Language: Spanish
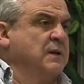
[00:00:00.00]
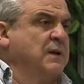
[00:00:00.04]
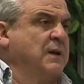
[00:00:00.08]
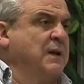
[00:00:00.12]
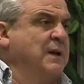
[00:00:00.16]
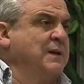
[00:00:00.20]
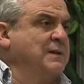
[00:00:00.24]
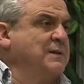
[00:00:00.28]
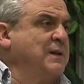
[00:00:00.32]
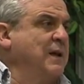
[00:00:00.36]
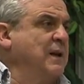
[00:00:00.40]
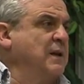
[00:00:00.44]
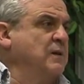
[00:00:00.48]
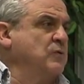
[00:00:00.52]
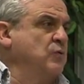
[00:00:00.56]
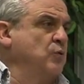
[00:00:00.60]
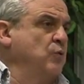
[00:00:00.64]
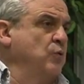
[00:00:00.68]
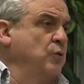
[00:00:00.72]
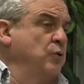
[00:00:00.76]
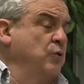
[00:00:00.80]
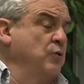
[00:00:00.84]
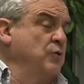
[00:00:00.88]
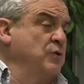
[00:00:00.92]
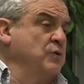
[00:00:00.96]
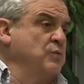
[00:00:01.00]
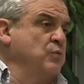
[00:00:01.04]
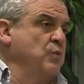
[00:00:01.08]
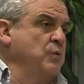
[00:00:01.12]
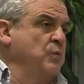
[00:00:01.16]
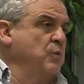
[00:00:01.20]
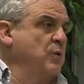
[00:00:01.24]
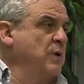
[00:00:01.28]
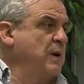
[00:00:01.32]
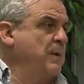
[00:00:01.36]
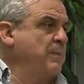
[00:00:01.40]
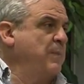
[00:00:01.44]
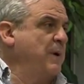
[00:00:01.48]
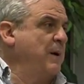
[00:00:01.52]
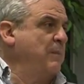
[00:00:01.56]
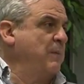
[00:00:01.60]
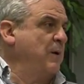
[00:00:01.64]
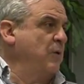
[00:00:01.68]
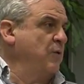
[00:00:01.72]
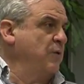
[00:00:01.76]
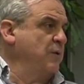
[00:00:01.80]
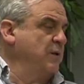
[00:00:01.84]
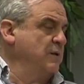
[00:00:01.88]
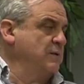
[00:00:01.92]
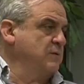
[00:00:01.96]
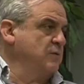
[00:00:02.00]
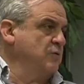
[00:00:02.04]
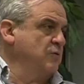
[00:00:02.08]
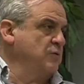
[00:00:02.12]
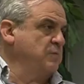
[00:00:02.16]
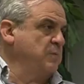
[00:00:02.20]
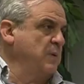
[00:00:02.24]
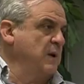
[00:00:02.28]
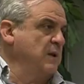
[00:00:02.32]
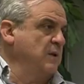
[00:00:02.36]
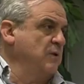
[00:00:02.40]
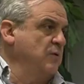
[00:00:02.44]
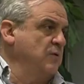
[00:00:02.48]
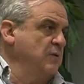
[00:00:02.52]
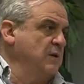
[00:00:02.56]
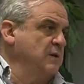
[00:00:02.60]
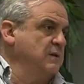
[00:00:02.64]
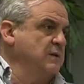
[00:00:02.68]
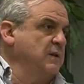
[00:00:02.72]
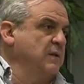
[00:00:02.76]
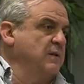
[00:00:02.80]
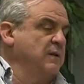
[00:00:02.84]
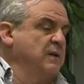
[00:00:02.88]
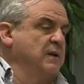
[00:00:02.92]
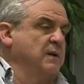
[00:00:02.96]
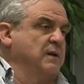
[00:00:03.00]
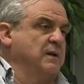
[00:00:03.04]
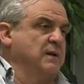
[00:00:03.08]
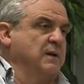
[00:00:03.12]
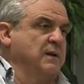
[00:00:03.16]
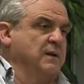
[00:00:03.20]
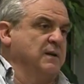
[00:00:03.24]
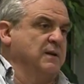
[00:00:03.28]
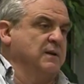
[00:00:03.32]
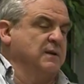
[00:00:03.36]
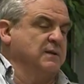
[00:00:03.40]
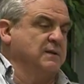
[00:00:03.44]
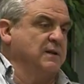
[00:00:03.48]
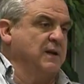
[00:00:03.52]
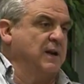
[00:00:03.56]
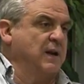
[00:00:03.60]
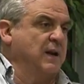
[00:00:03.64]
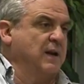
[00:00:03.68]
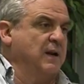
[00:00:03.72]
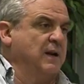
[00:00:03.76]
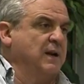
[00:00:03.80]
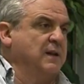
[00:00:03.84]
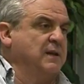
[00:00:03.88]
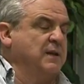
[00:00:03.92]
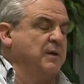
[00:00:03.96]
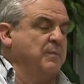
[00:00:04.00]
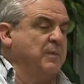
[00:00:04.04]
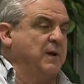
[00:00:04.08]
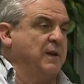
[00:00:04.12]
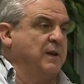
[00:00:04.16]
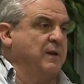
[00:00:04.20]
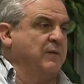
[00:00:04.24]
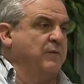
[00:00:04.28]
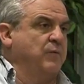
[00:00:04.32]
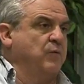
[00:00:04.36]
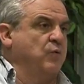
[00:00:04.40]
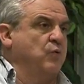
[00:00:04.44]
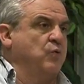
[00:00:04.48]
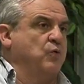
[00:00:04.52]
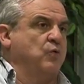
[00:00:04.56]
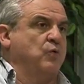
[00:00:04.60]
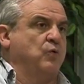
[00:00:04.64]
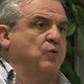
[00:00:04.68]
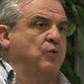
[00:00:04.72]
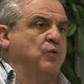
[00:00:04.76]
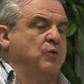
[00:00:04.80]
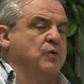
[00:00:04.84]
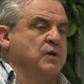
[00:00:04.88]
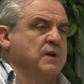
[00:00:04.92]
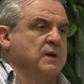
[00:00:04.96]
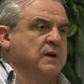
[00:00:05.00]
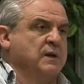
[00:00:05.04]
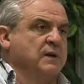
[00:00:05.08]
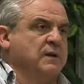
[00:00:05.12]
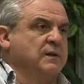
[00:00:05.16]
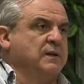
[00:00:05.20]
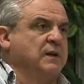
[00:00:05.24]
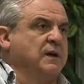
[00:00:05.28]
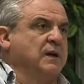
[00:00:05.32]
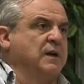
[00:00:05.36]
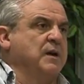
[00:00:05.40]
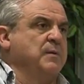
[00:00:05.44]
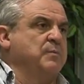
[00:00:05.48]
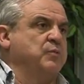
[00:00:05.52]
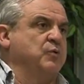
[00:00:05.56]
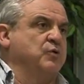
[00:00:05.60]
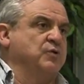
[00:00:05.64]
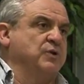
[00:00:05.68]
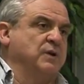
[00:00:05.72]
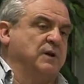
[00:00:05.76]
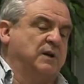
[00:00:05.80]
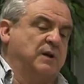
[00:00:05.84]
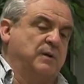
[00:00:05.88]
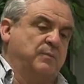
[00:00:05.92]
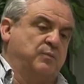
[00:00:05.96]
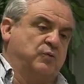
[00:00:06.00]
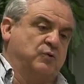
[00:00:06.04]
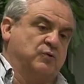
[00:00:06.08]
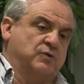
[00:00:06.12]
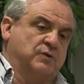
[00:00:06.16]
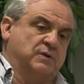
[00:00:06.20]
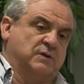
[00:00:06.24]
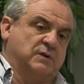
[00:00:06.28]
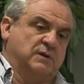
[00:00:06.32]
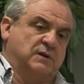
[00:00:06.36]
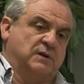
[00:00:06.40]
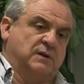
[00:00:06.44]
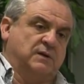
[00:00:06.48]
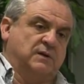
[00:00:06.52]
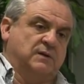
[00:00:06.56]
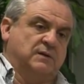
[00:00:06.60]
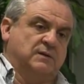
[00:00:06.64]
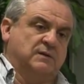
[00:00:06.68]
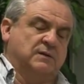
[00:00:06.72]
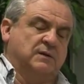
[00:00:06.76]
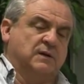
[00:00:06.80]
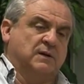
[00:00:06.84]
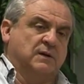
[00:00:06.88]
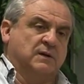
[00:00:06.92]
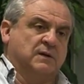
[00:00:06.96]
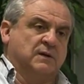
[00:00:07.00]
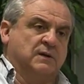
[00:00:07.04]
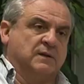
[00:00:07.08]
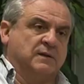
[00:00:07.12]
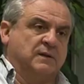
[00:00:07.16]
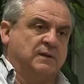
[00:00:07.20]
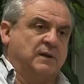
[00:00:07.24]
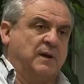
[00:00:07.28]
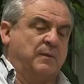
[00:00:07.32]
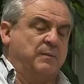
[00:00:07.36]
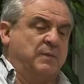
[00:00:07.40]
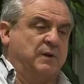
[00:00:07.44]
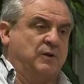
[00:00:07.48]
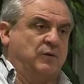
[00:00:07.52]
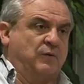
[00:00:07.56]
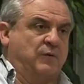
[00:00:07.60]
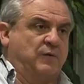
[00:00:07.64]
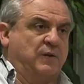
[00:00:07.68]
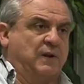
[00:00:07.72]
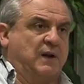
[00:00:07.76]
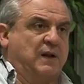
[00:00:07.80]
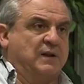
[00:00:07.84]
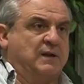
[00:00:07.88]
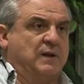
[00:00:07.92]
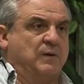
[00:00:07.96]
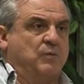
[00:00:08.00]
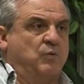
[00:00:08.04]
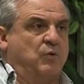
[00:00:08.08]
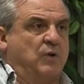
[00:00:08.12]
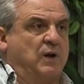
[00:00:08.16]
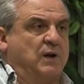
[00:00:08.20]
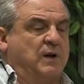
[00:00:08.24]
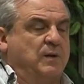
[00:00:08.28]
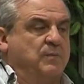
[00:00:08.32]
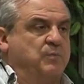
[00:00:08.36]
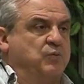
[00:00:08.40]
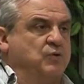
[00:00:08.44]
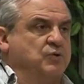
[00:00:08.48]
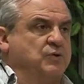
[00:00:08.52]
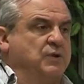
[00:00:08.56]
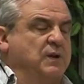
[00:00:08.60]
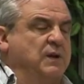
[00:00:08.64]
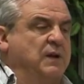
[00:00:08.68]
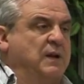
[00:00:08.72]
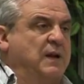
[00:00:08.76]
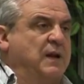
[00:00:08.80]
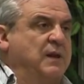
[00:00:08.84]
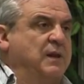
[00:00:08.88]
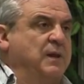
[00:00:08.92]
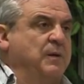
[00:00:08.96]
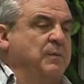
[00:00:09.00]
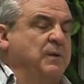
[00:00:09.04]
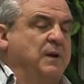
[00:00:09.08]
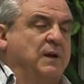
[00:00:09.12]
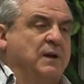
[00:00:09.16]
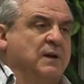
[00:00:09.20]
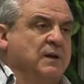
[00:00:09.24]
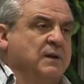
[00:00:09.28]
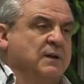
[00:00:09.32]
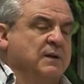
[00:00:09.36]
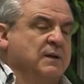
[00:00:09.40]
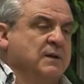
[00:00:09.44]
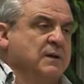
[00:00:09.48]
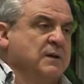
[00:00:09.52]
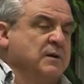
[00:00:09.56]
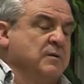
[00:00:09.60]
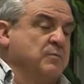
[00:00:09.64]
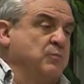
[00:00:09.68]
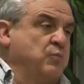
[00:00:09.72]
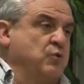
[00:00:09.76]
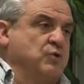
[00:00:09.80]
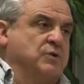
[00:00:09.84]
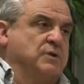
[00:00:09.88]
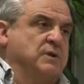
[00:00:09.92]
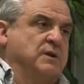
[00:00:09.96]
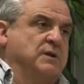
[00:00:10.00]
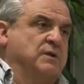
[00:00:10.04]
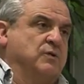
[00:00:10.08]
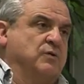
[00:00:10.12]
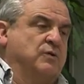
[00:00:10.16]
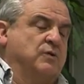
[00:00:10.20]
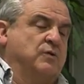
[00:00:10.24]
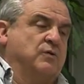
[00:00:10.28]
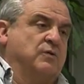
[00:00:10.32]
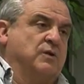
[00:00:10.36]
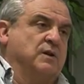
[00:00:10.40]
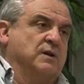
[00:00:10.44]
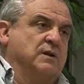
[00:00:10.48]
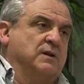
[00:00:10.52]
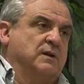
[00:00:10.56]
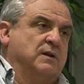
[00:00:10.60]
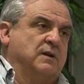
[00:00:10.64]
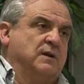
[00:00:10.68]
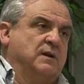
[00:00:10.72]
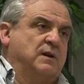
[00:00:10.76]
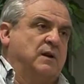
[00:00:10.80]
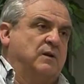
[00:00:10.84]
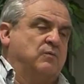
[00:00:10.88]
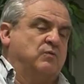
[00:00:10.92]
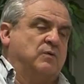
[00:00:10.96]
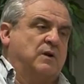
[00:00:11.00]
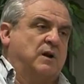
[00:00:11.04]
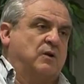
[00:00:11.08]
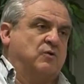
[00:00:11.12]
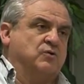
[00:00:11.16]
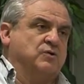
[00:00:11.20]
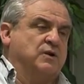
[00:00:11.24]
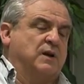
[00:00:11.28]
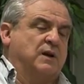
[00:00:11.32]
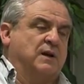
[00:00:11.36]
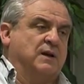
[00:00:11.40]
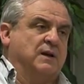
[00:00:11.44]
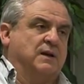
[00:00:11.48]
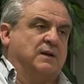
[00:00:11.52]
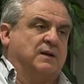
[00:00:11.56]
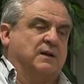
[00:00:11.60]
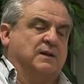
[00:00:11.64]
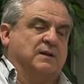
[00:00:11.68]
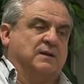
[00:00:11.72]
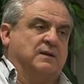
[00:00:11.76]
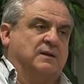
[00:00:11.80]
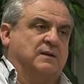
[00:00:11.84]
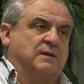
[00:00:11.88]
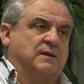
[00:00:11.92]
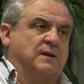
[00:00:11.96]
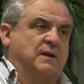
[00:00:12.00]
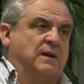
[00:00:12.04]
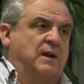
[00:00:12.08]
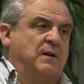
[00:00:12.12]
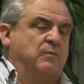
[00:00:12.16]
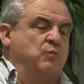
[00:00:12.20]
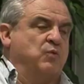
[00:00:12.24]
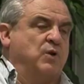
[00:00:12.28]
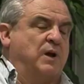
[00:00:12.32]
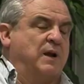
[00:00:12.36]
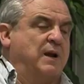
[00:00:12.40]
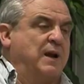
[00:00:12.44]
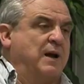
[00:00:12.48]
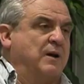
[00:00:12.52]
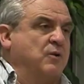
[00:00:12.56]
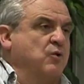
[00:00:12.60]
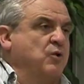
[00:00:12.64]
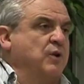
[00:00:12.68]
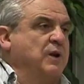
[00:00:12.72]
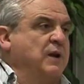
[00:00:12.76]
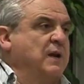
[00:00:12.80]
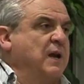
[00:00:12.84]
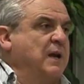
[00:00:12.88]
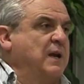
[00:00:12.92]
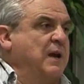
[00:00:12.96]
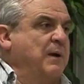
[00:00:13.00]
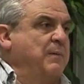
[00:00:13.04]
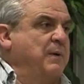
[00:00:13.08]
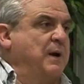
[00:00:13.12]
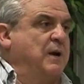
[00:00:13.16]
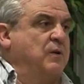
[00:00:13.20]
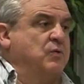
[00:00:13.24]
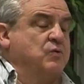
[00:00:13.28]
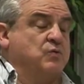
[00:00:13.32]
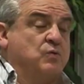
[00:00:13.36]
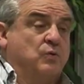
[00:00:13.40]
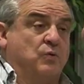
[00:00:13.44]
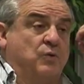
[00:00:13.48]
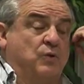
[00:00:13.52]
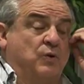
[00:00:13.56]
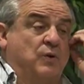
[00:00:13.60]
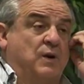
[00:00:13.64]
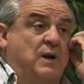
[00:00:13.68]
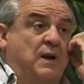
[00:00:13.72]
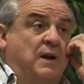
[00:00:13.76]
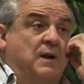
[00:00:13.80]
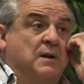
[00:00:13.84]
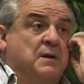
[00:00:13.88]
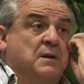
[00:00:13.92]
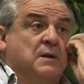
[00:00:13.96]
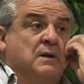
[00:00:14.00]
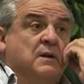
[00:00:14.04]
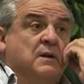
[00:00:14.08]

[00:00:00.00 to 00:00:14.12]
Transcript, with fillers: que esta resolución es muy buena para el baloncesto español, es decir, que se arregle el tema de flujo de equipos, de equipos de, de ámbito federativo a equipos del ACB pues eh, yo creo que era una cosa que, era muy anacrónica y que había que solucionar.